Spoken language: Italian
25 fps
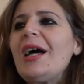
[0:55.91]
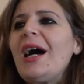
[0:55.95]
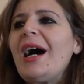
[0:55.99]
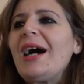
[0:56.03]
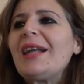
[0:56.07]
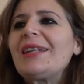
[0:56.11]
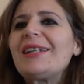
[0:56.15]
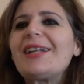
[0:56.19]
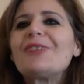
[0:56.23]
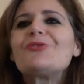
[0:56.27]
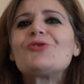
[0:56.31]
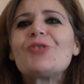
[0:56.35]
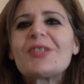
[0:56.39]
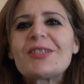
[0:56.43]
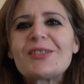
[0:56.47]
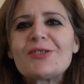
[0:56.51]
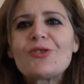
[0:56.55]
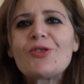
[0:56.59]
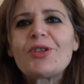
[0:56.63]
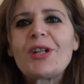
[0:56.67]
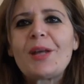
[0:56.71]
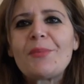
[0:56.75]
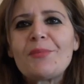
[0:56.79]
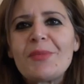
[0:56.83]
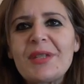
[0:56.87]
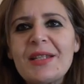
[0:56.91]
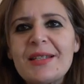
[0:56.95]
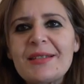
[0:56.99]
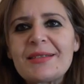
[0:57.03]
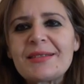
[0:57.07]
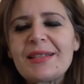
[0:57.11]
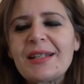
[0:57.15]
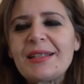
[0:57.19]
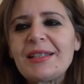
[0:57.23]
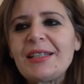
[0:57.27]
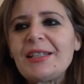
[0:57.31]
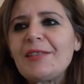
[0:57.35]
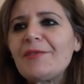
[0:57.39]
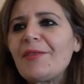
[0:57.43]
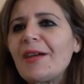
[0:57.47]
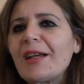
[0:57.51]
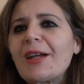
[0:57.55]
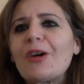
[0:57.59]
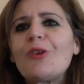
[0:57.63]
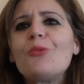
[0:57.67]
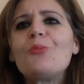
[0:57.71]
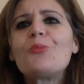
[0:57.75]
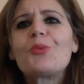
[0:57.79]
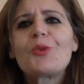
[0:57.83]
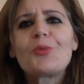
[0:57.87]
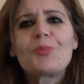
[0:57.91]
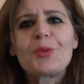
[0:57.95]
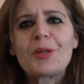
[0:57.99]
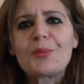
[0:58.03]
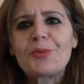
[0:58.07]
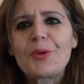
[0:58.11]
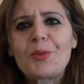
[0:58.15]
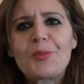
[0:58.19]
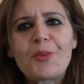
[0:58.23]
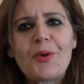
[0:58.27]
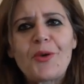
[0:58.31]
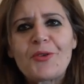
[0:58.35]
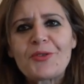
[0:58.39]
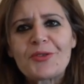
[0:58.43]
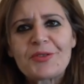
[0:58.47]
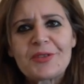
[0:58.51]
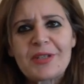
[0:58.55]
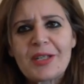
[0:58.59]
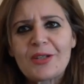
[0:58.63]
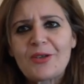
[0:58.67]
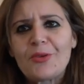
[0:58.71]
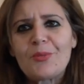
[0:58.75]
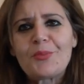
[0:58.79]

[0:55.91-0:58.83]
alla gestione amministrativa e con proprie proposte,